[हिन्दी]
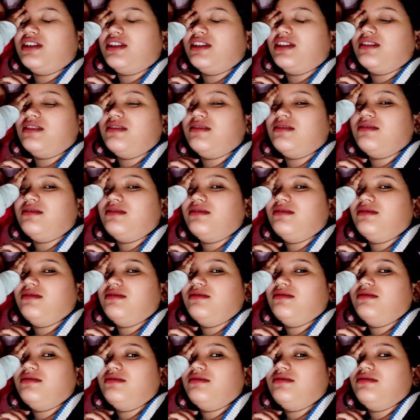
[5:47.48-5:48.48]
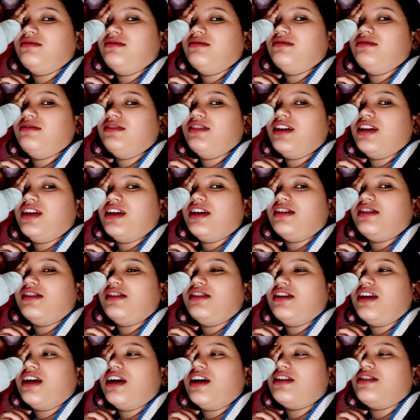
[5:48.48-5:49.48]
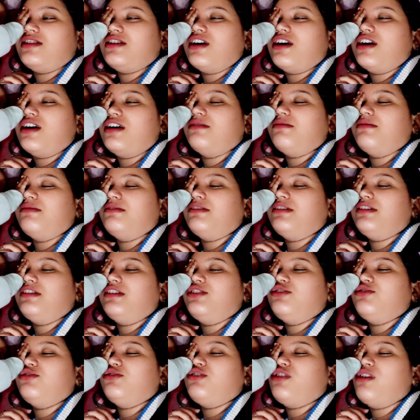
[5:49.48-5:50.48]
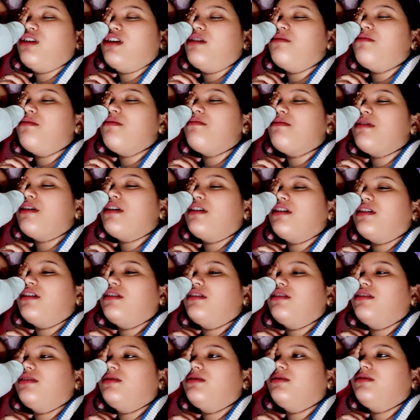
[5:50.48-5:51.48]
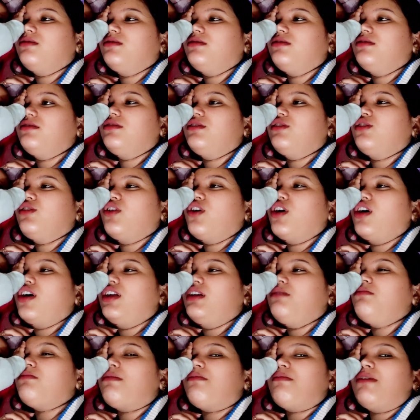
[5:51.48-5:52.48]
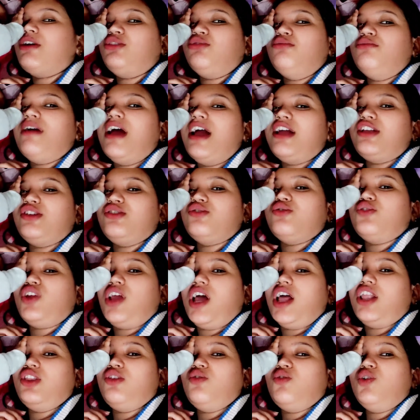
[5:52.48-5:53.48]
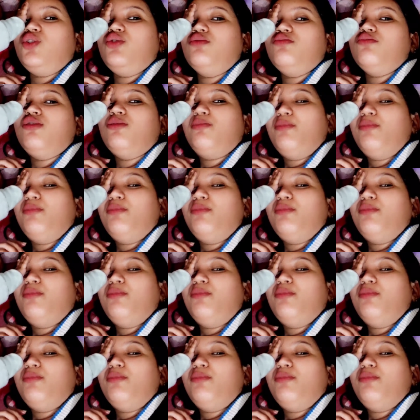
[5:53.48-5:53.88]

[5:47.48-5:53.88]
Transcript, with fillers: है ऐसी आग वाग करके छो देगा मम्मा अरे मम्मा तुम ऐसे छो जाती हो तुमको